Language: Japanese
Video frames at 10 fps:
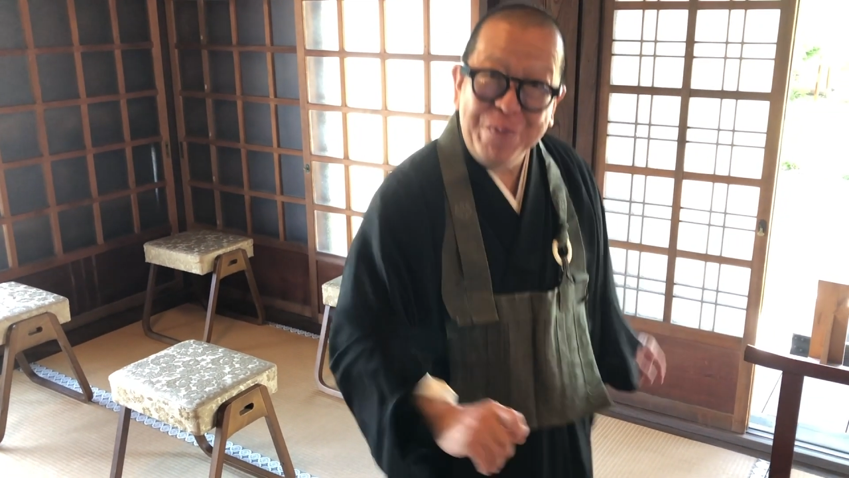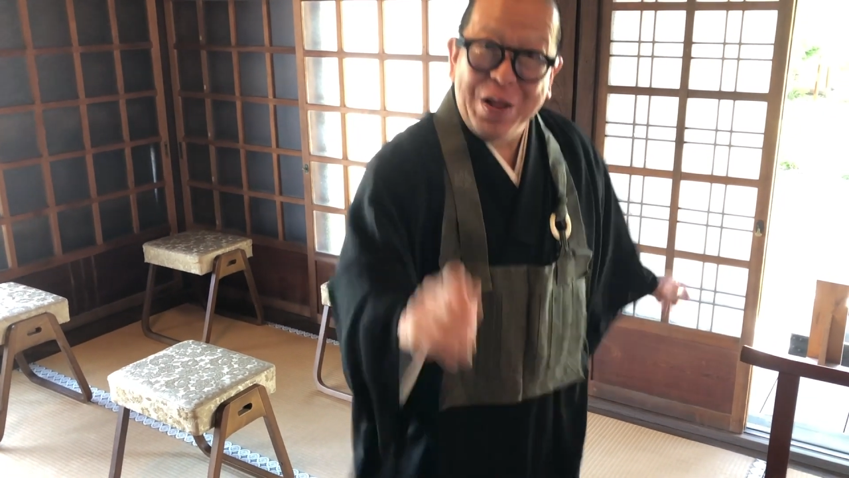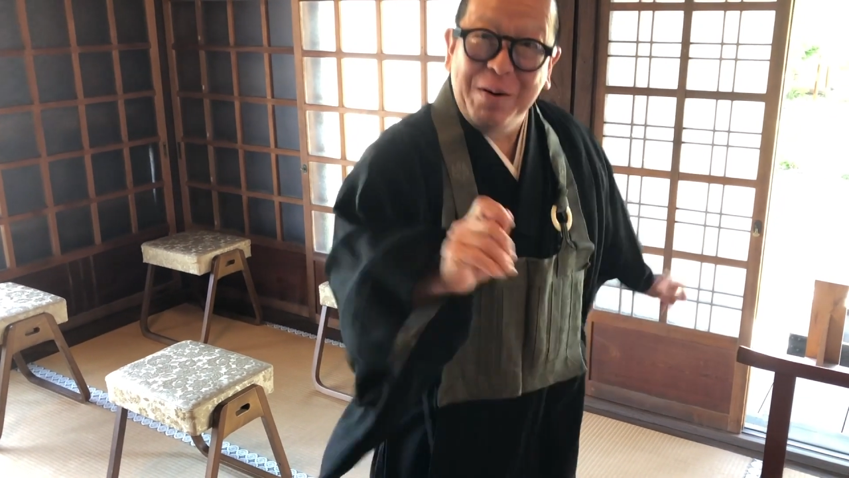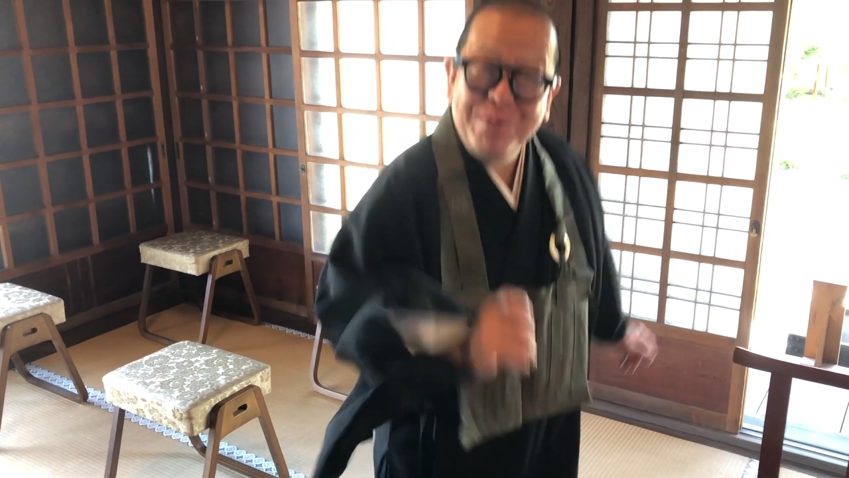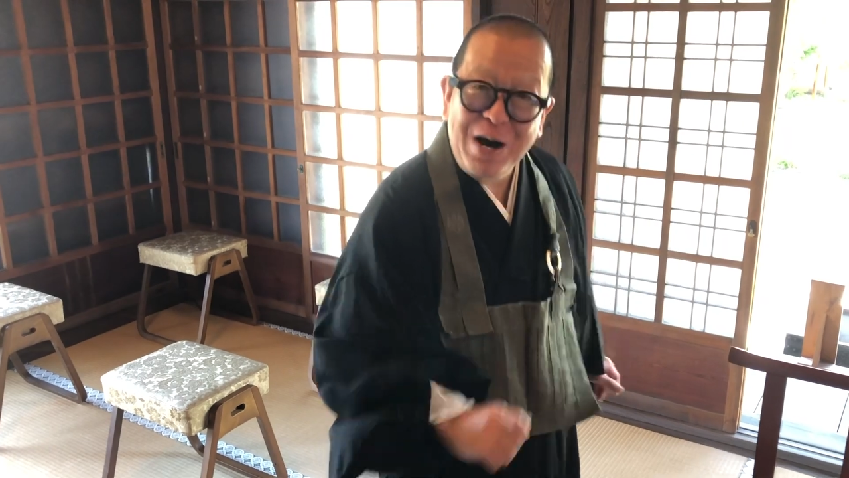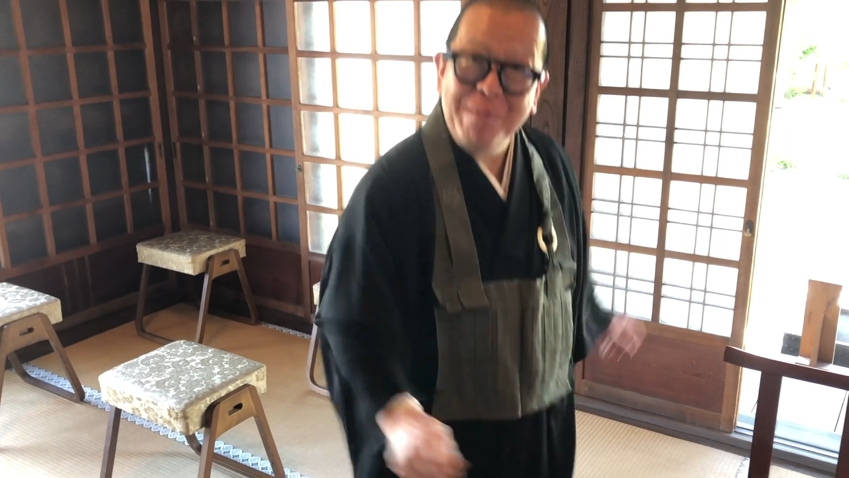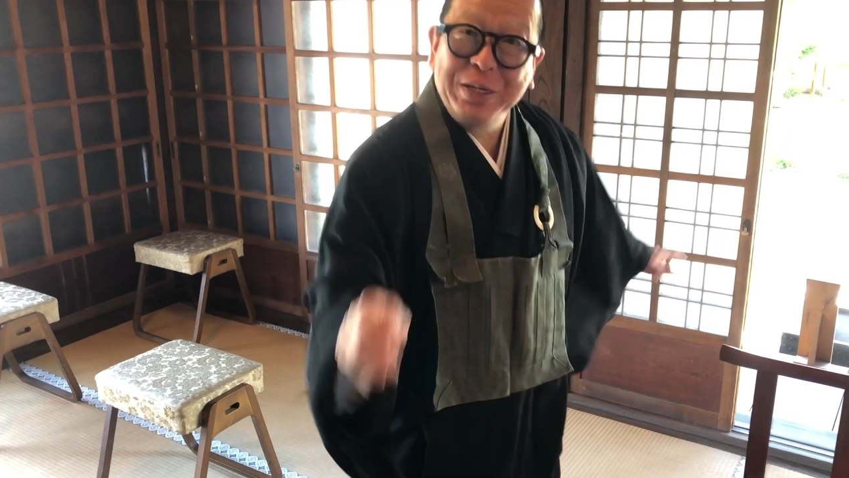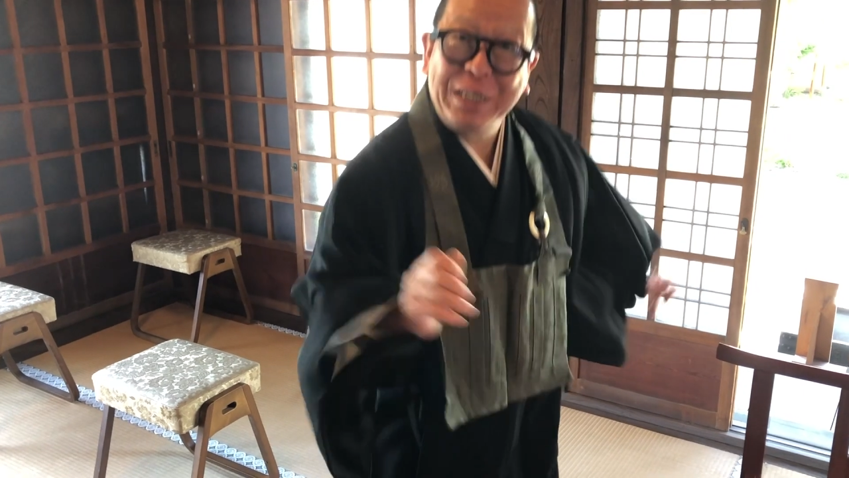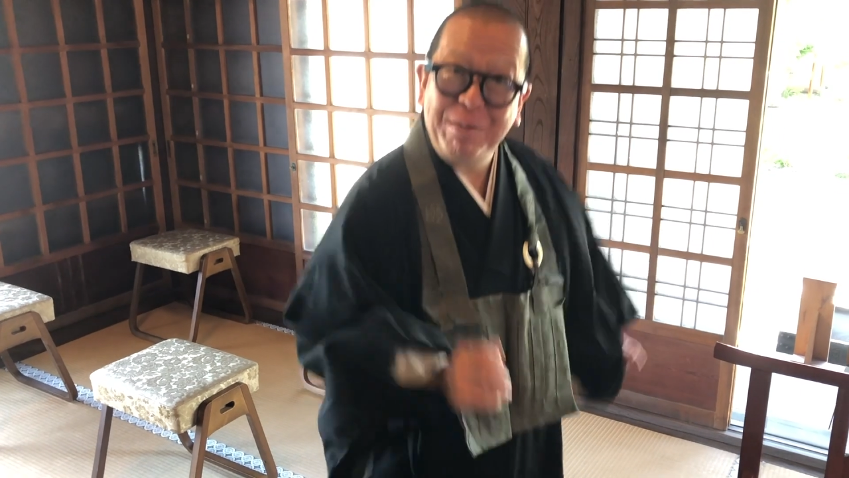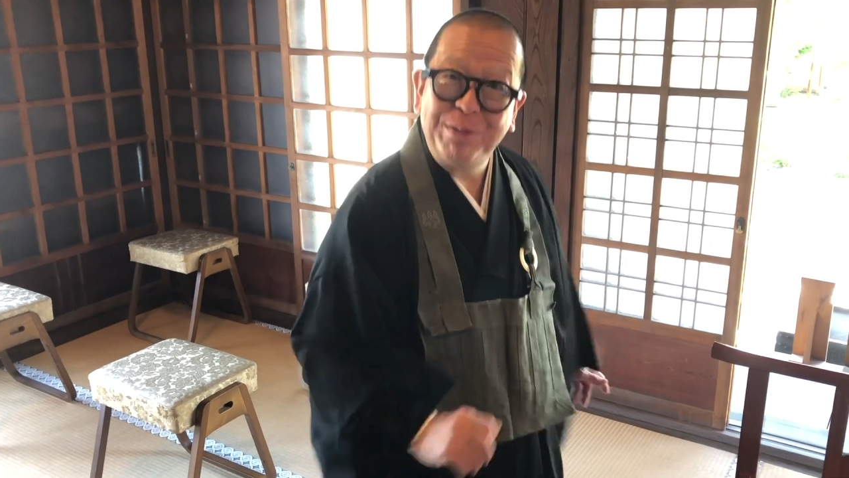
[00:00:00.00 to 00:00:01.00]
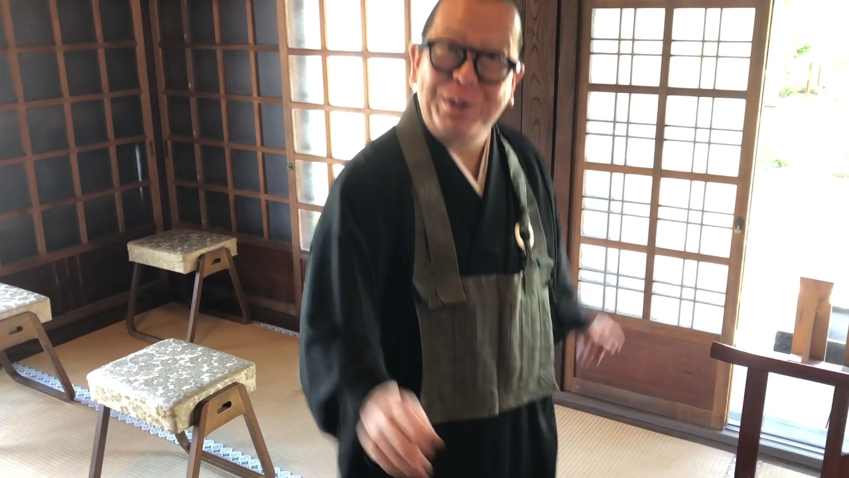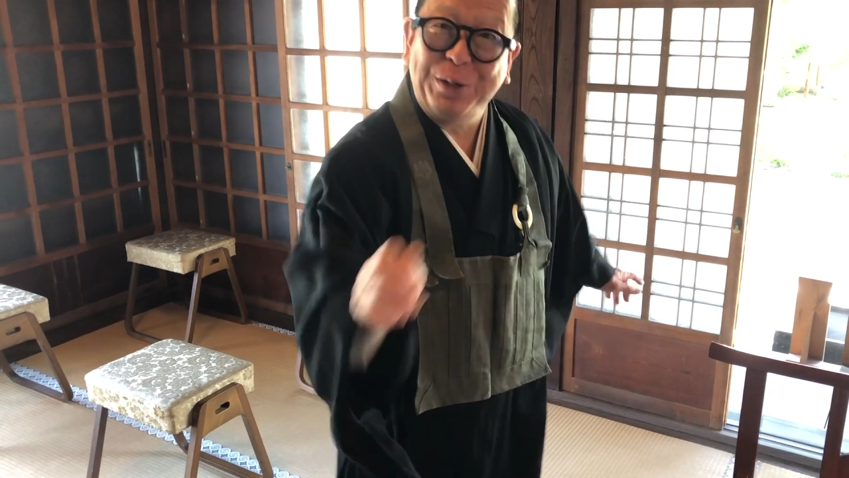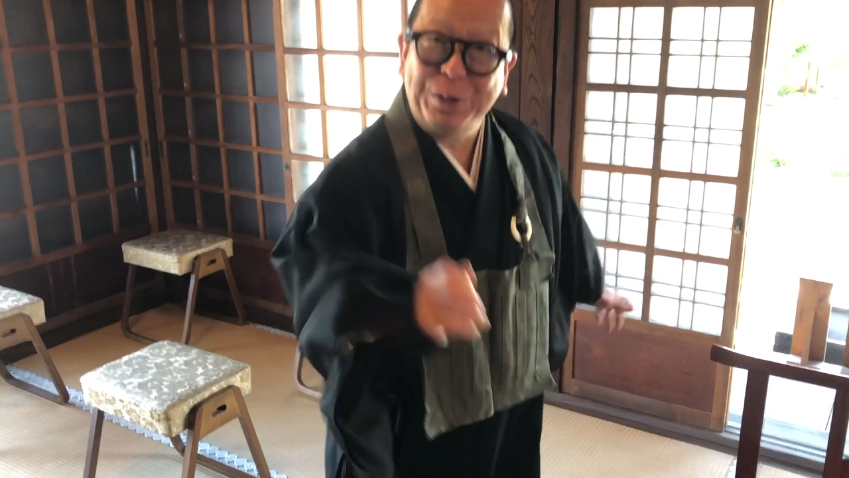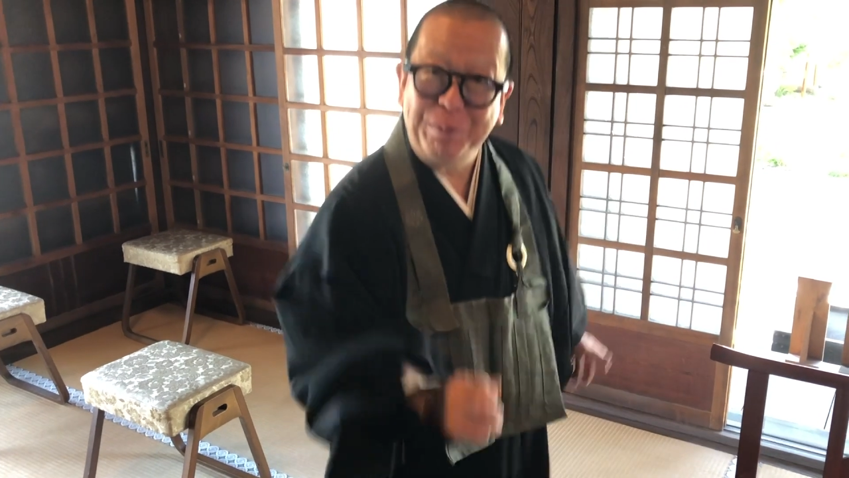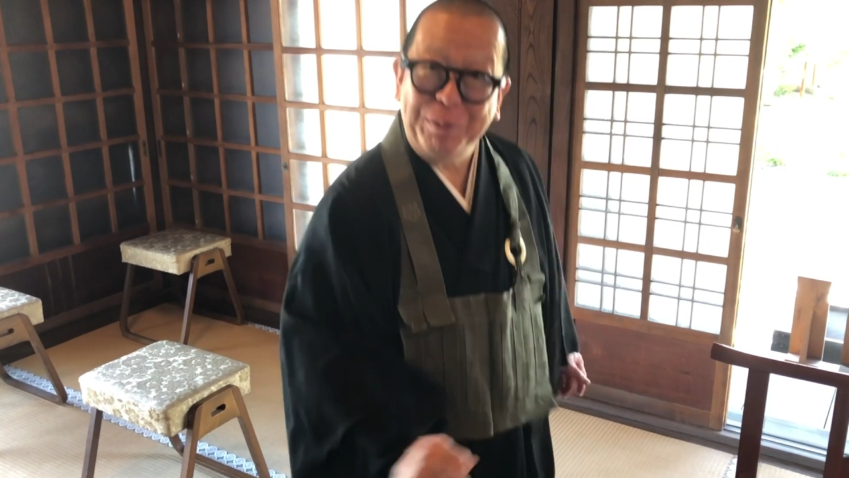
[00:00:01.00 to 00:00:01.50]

ダブアビダブグルーブ